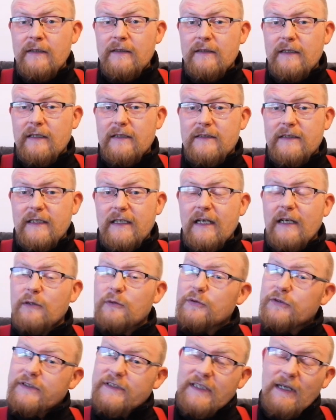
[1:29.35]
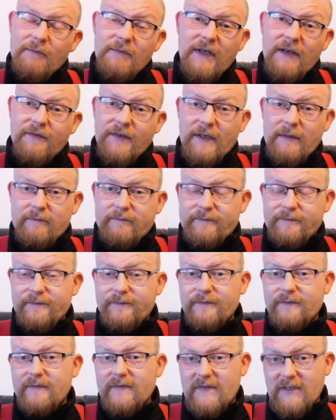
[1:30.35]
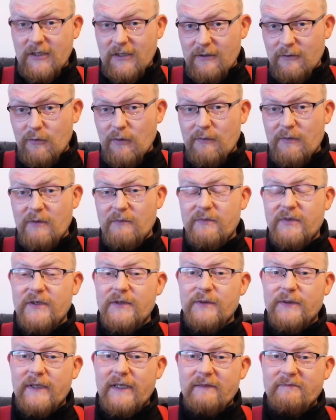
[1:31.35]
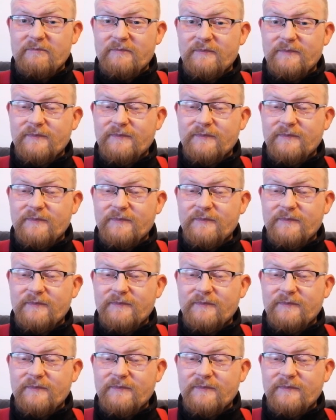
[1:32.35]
Także ja już sam nie wiem, co ten chłop kombinuje.